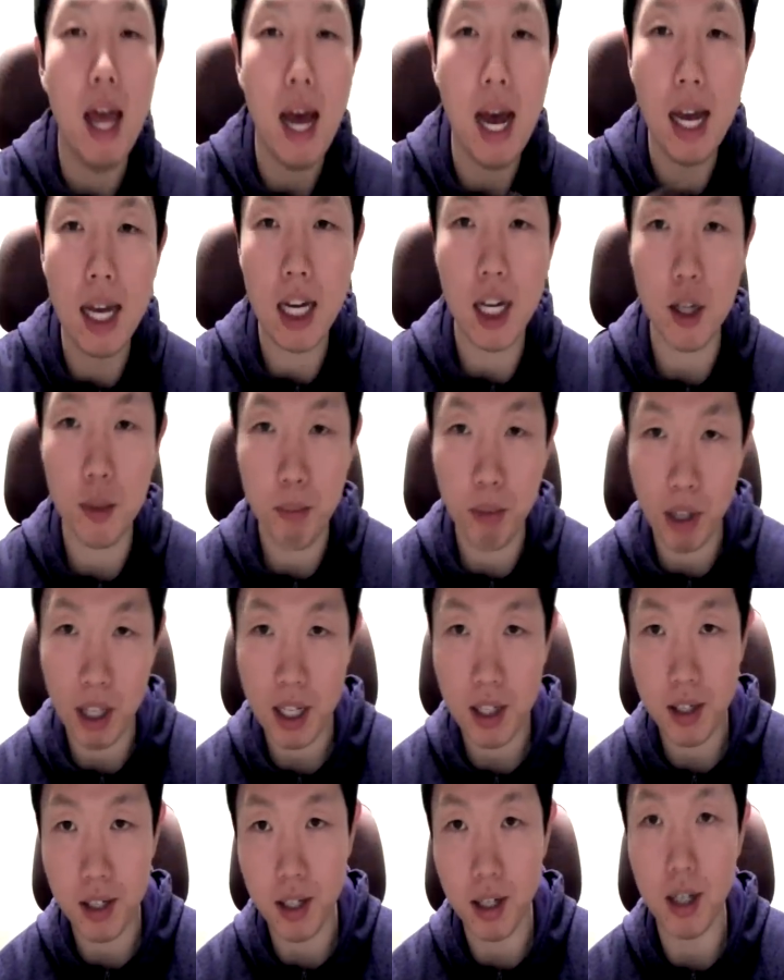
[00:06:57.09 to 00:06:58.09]
I got a
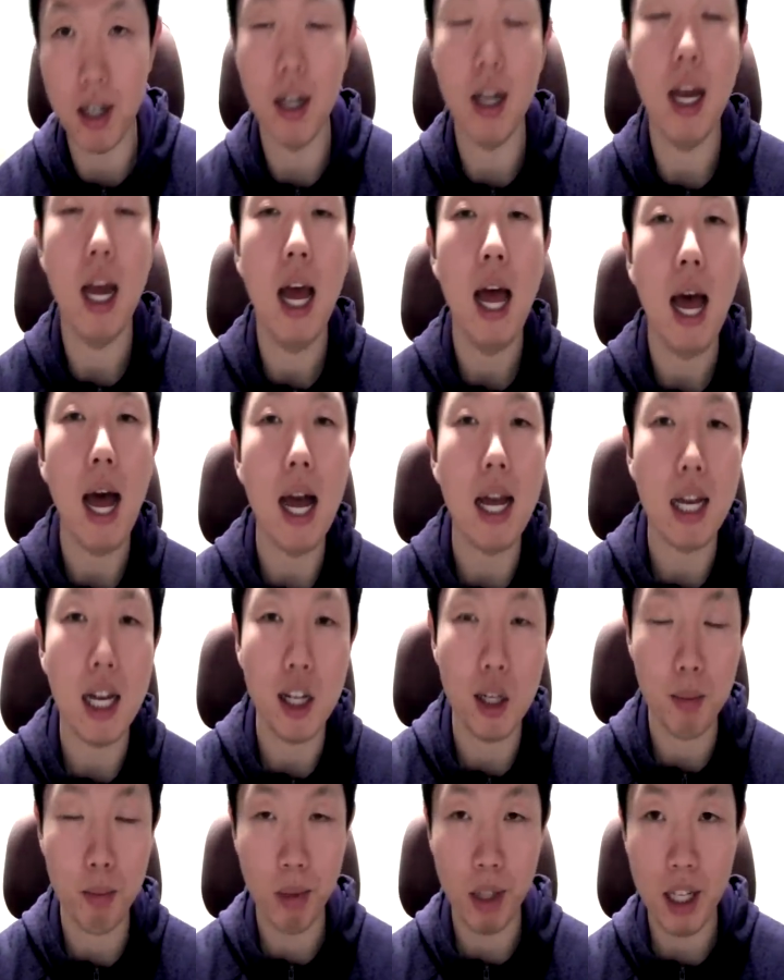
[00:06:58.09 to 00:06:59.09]
blister I
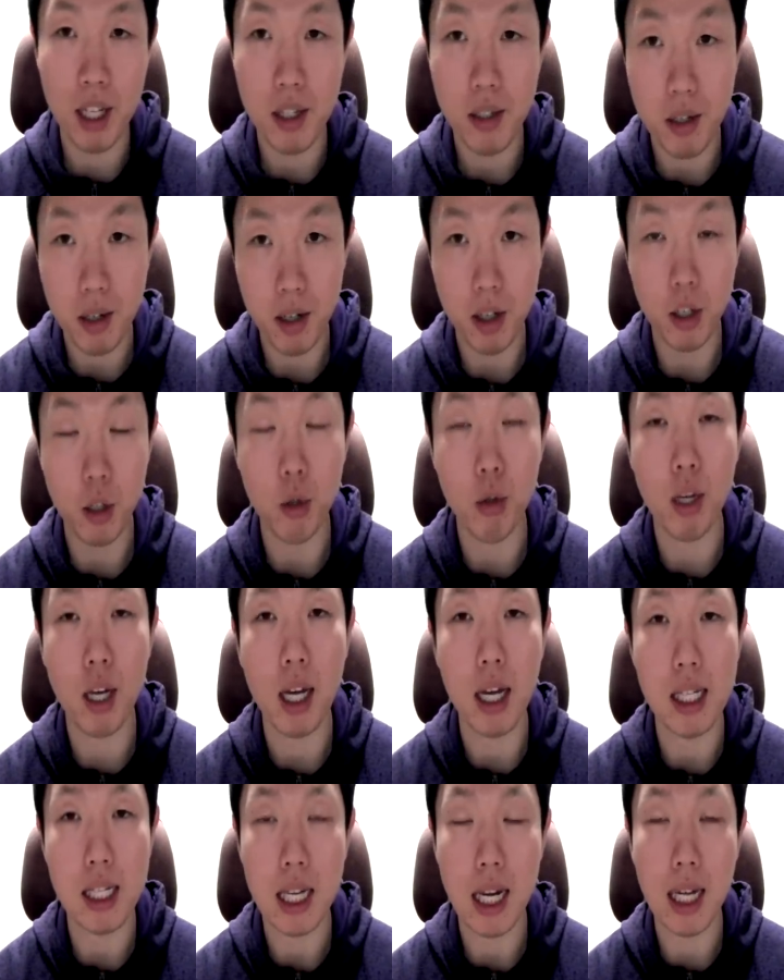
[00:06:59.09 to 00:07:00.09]
got a blister
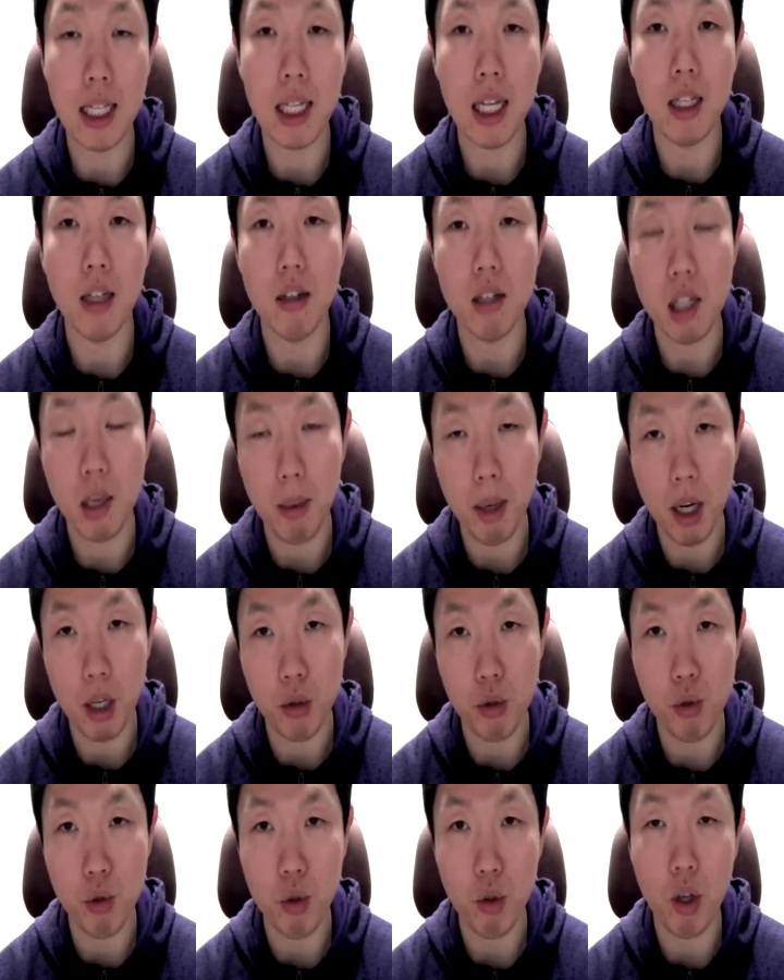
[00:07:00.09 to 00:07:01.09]
이렇게까지 간다는 거 잡아가
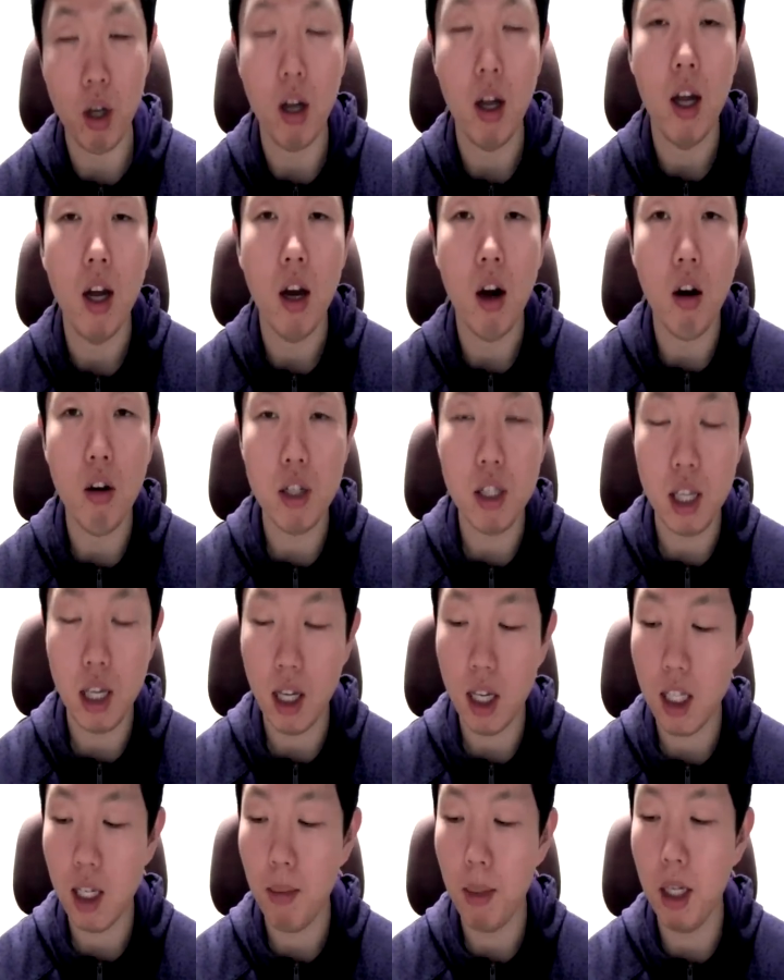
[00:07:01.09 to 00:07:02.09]
주시고요 어디
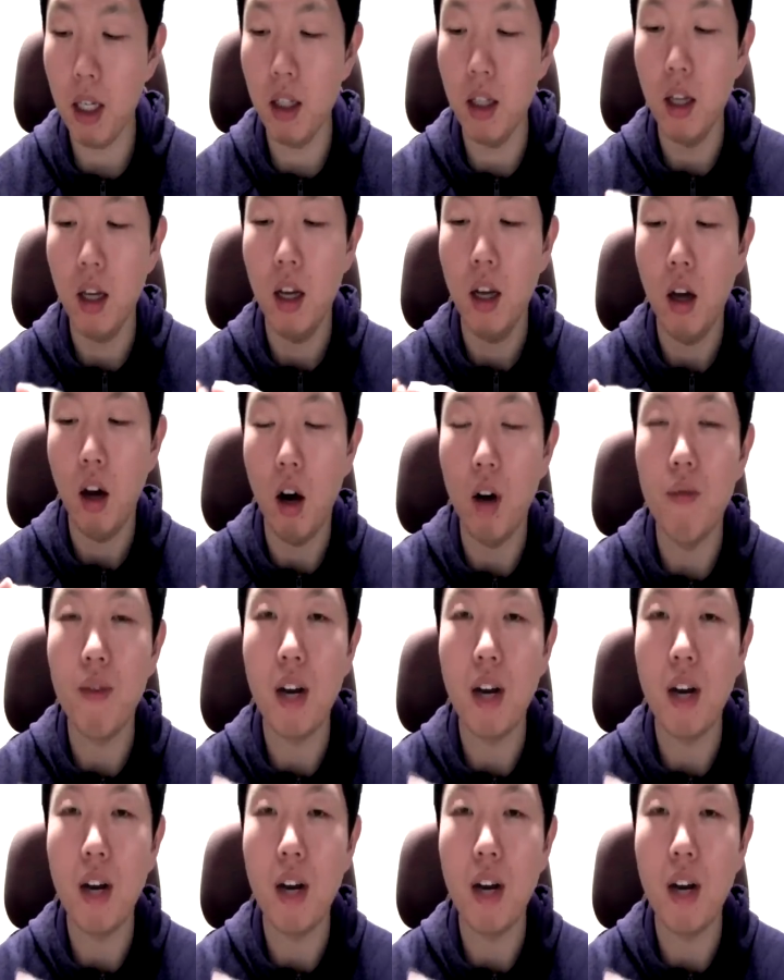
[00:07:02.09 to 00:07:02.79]
생기냐면은 on